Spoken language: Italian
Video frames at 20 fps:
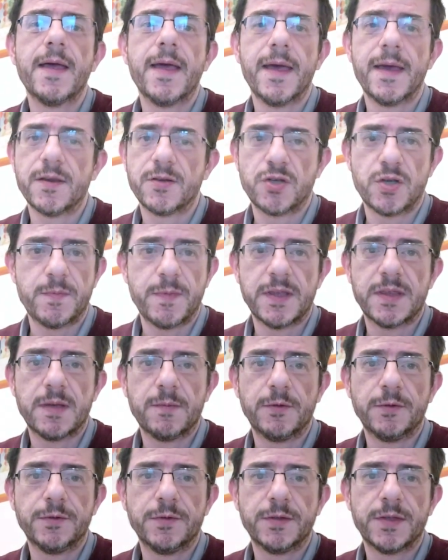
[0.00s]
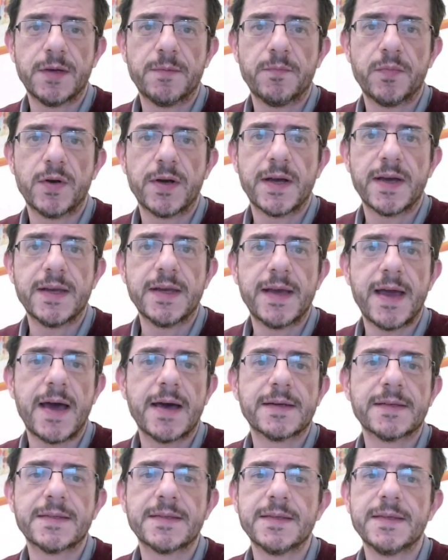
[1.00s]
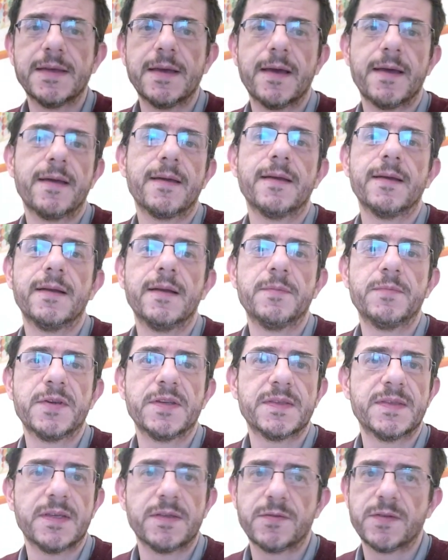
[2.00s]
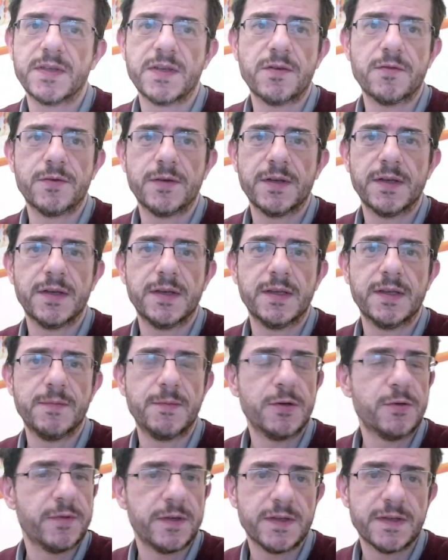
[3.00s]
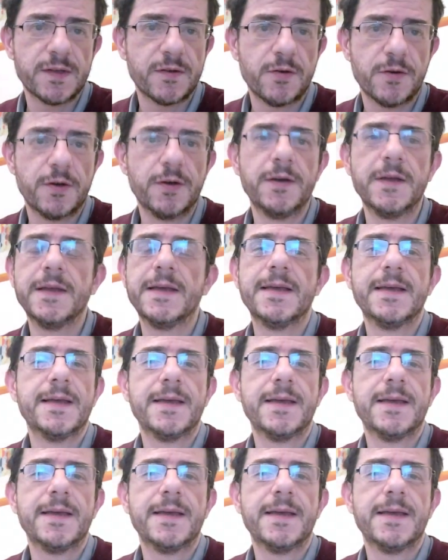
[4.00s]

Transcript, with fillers: e ci mette molto tempo a caricarsi e le prestazioni diminuiscono